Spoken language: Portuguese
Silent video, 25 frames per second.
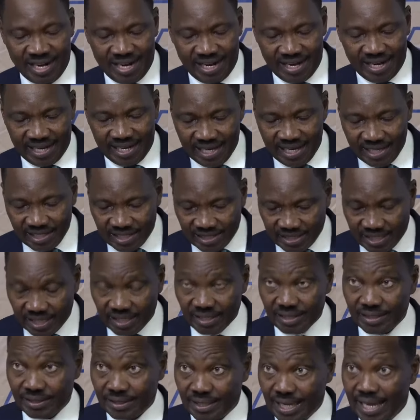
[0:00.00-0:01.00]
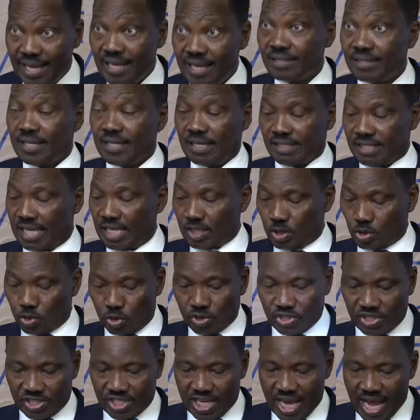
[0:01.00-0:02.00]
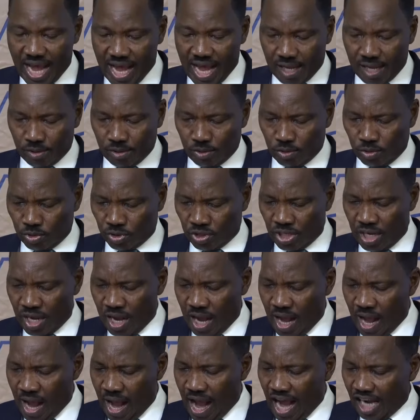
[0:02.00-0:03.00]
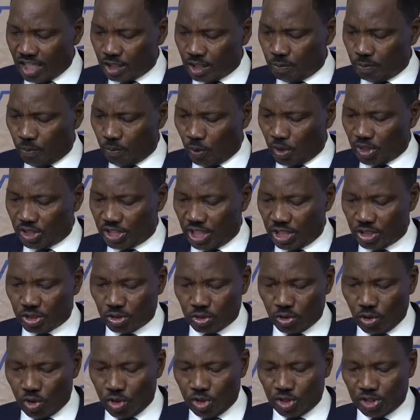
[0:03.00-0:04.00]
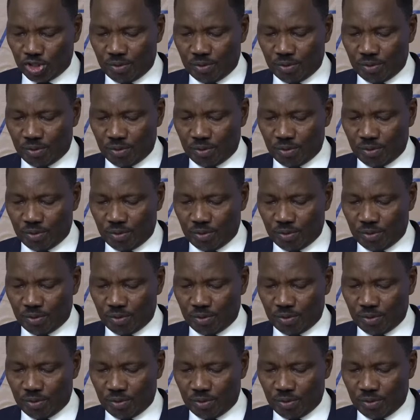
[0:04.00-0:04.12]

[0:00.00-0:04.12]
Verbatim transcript: e incertezas associados às projeções